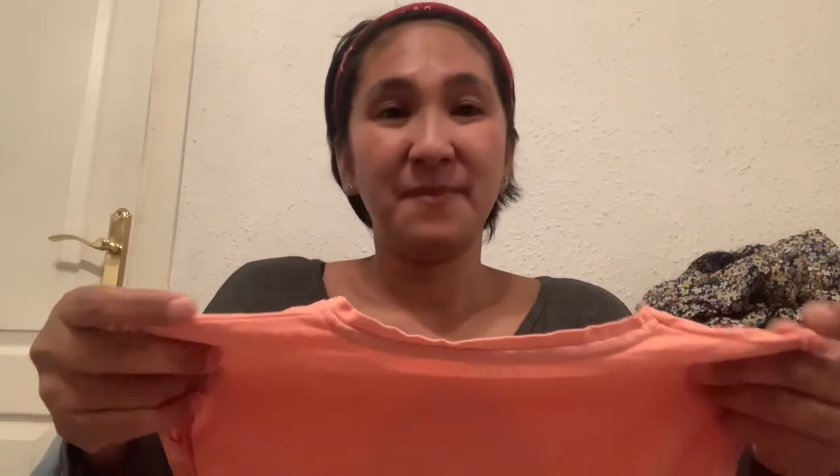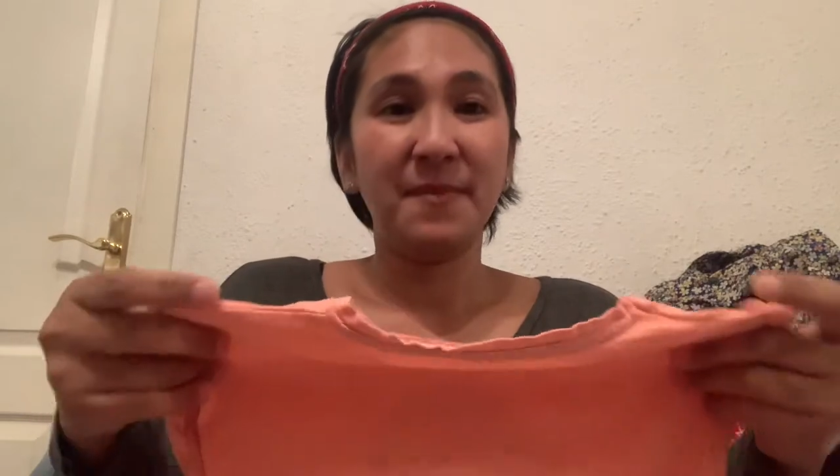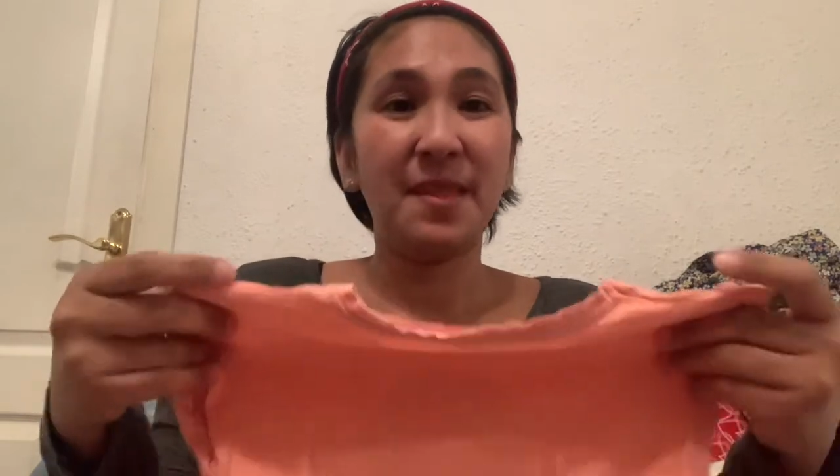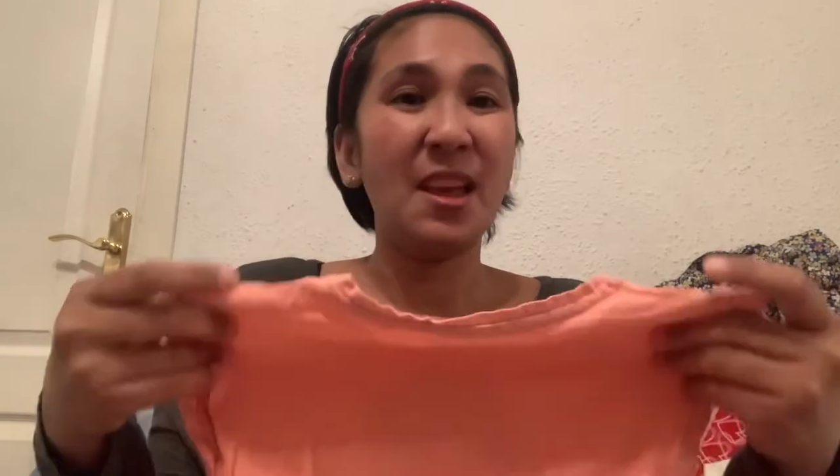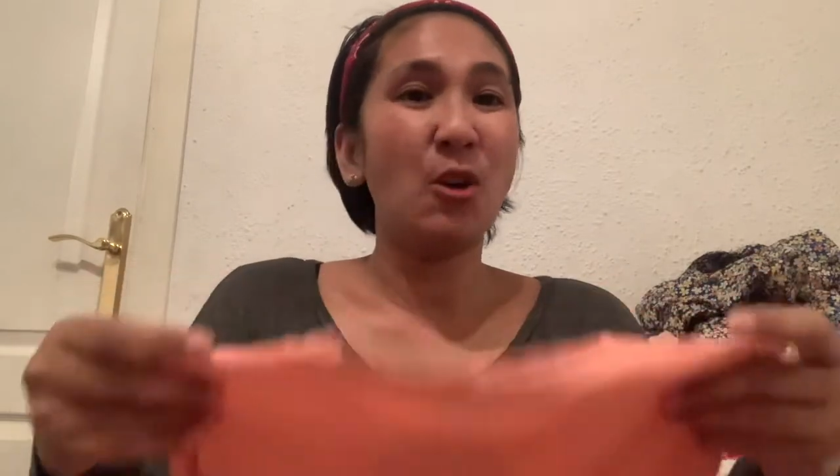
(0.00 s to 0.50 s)

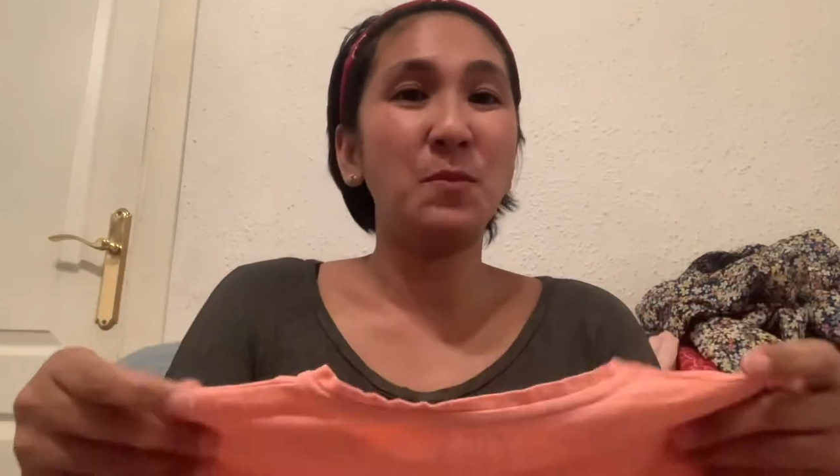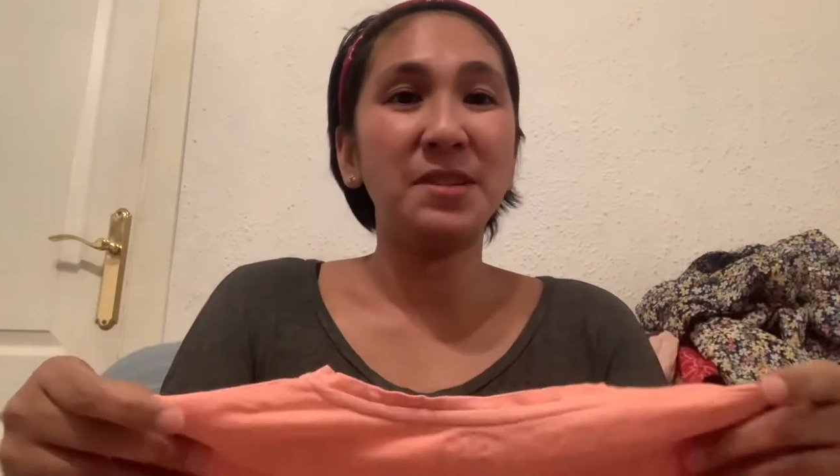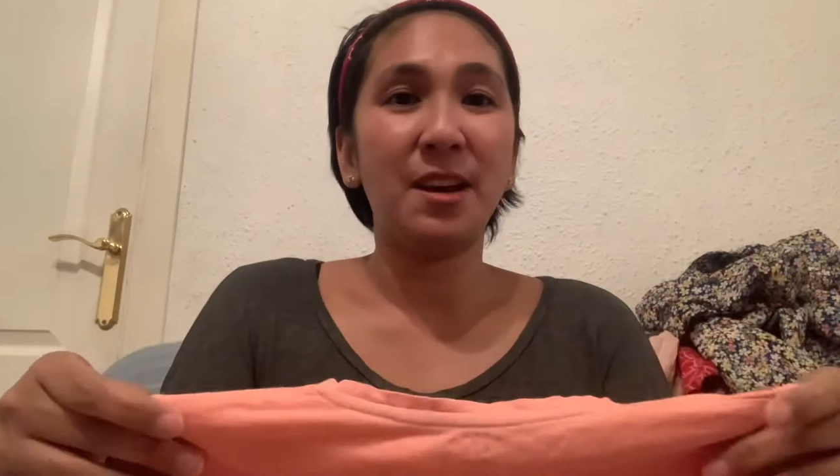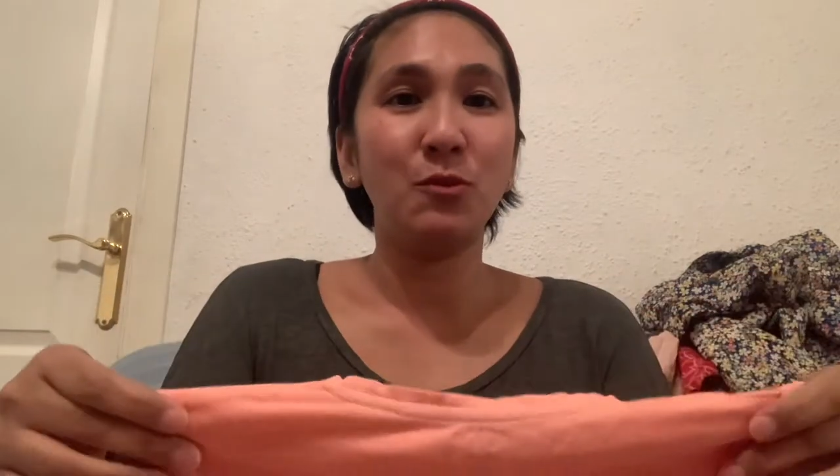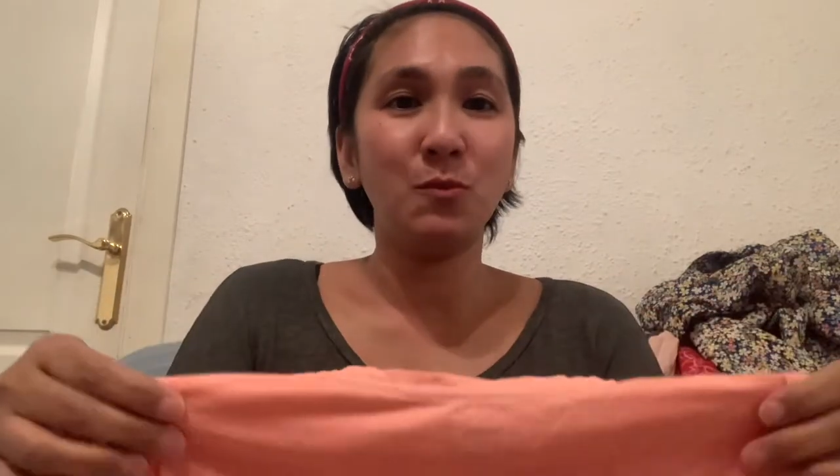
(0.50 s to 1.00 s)
hindi ako
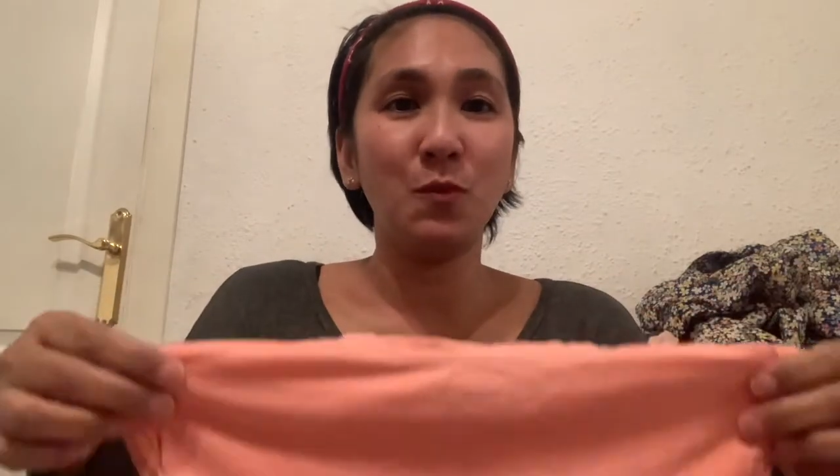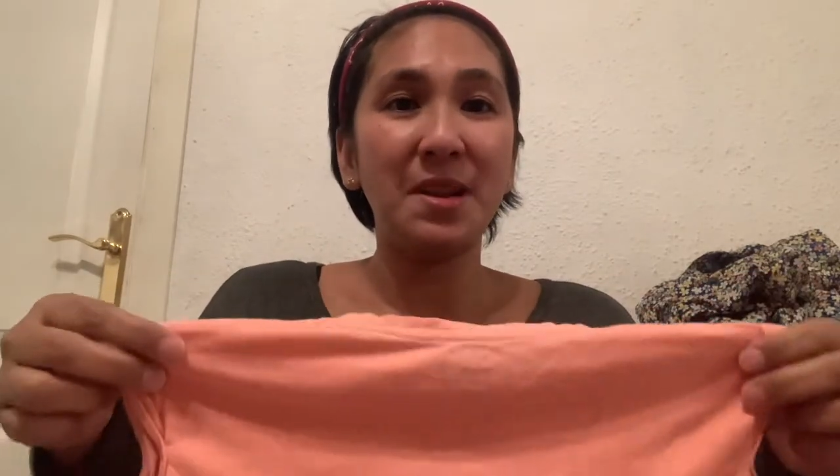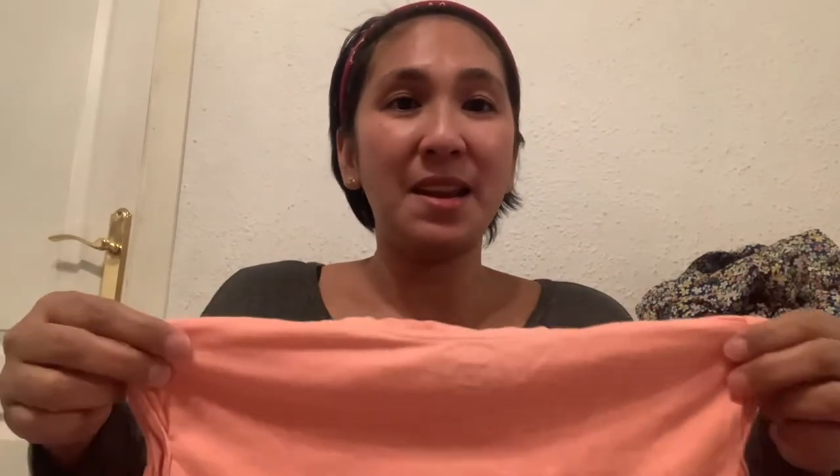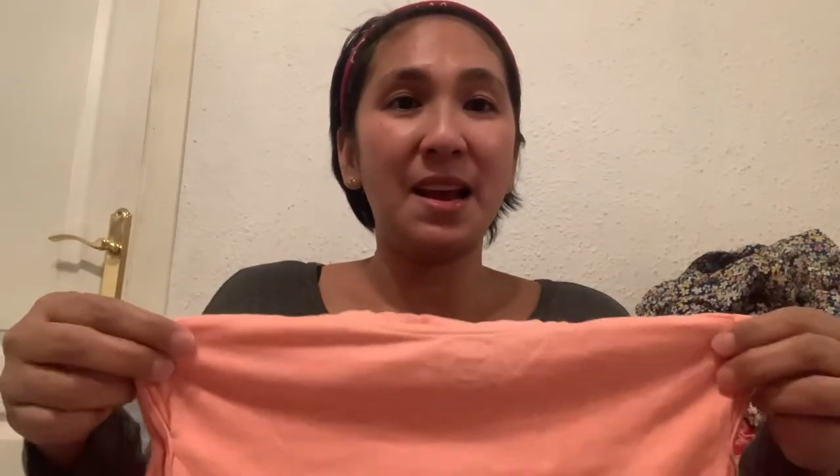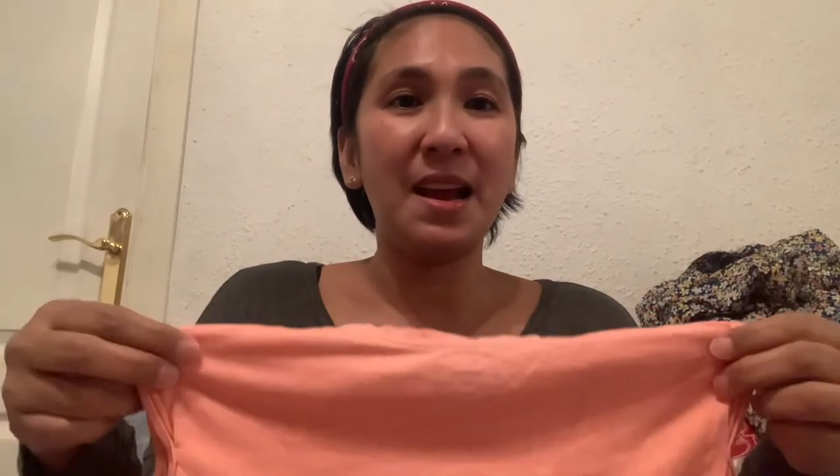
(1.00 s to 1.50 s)
masyadong
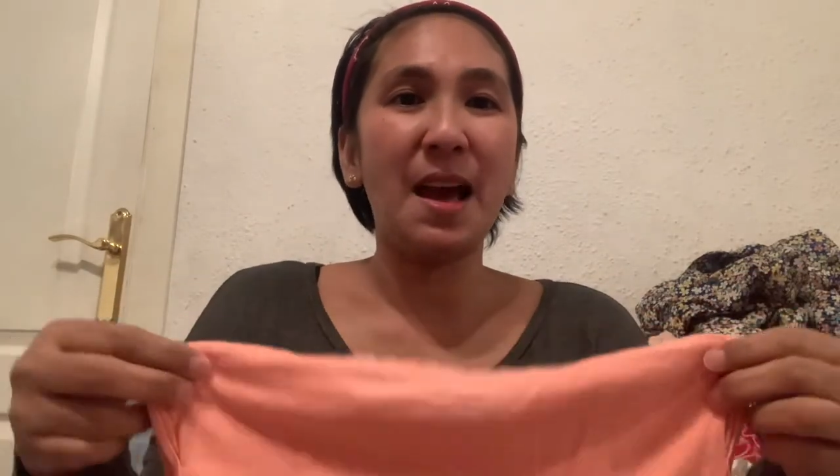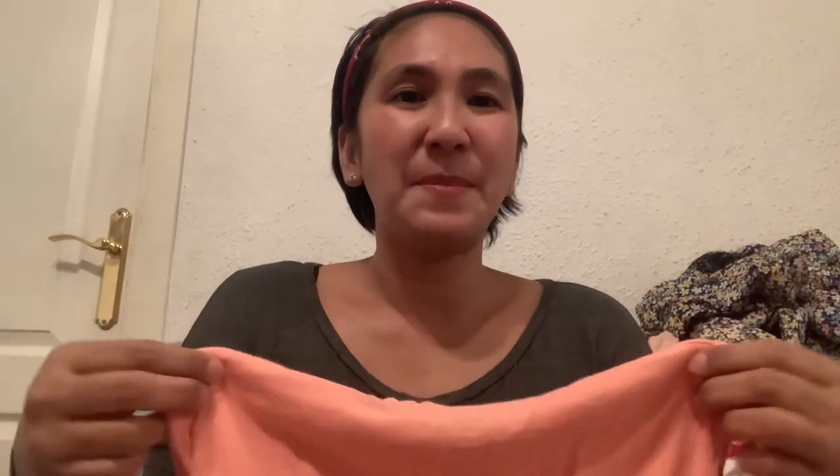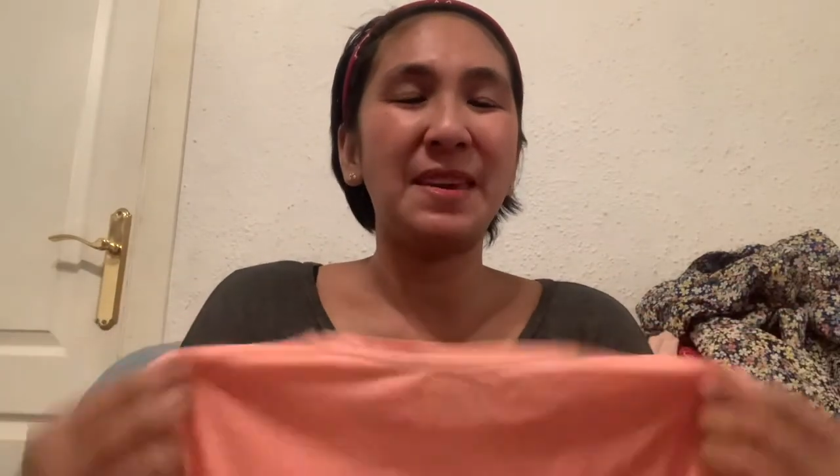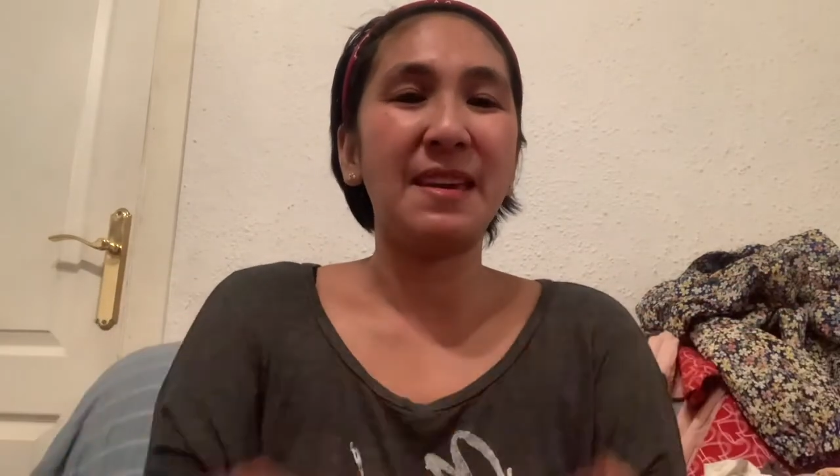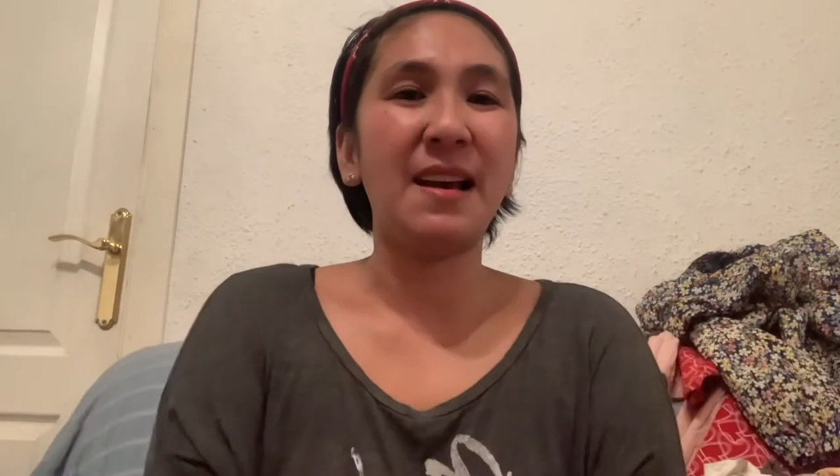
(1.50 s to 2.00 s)
bumili ng
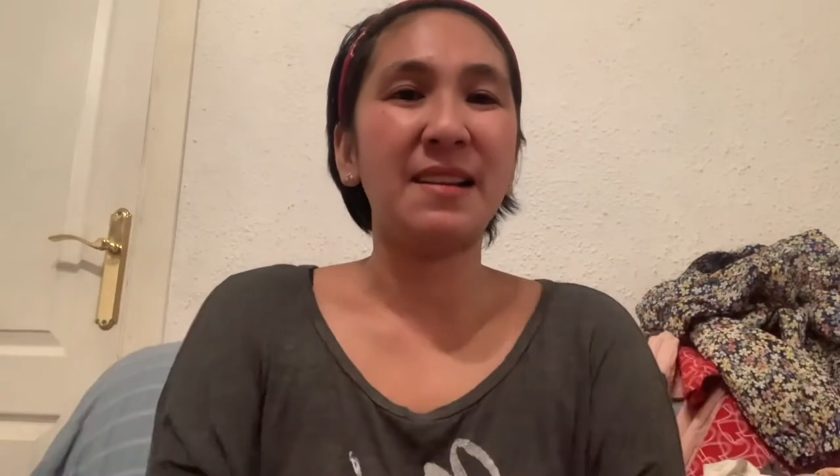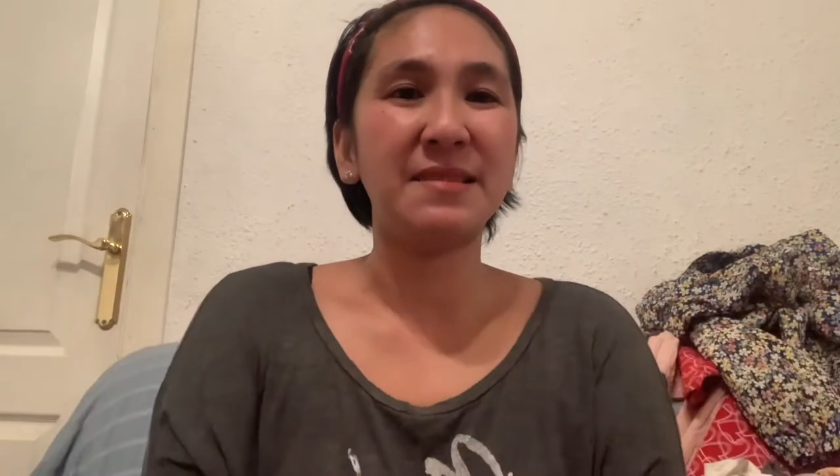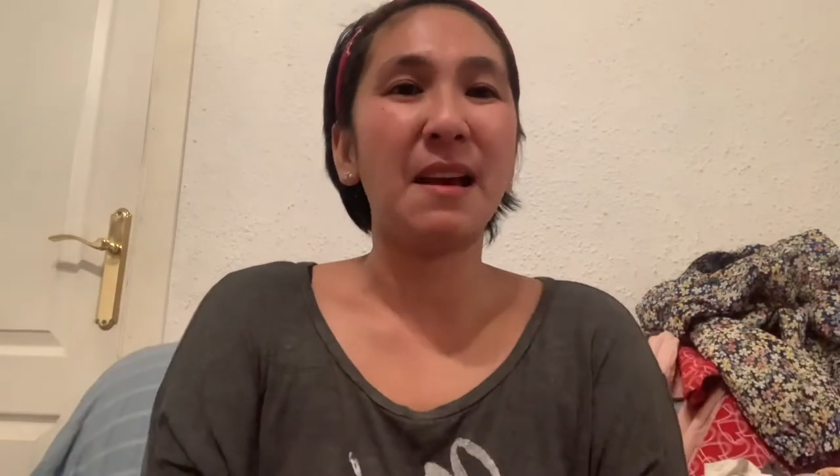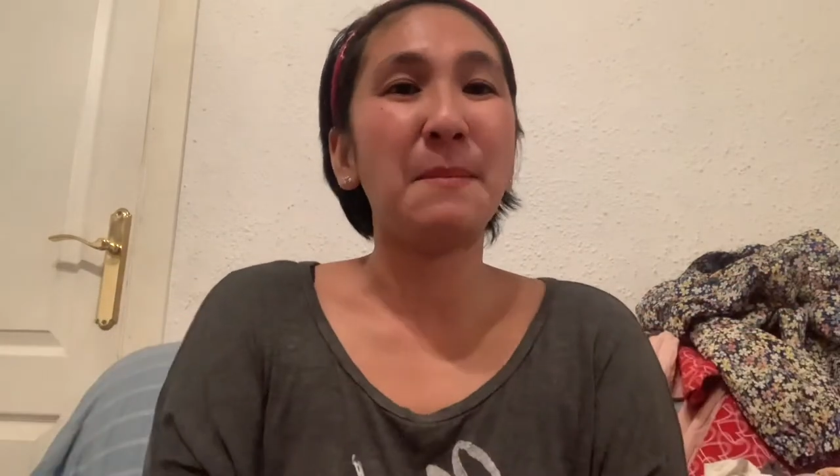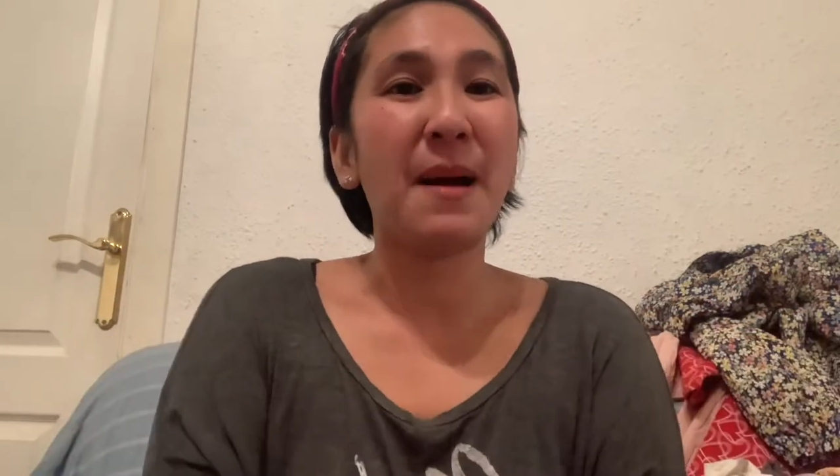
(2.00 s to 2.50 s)
gamit niya kasi ang,